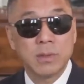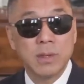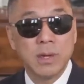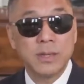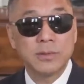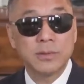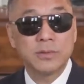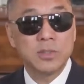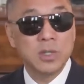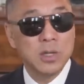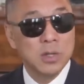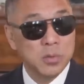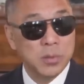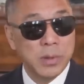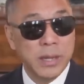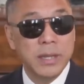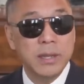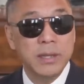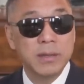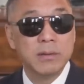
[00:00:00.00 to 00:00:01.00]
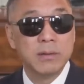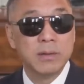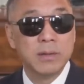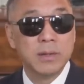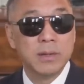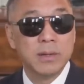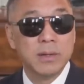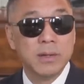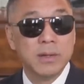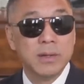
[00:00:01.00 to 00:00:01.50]
啊，曾维、
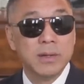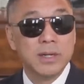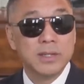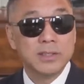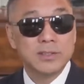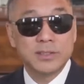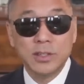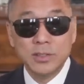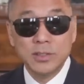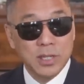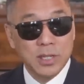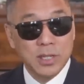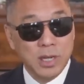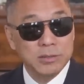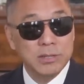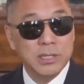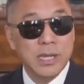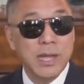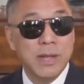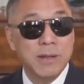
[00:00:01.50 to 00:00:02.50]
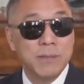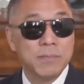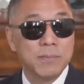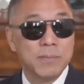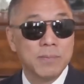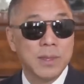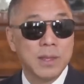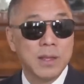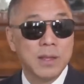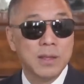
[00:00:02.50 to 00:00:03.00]
曾祥天、
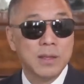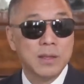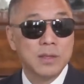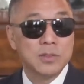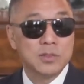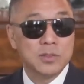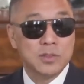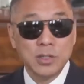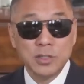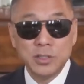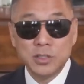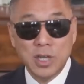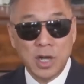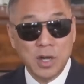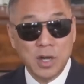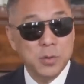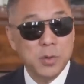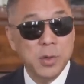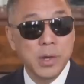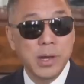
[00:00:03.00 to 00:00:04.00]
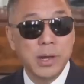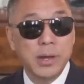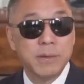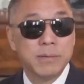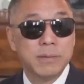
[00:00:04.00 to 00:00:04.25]
曾祥岳，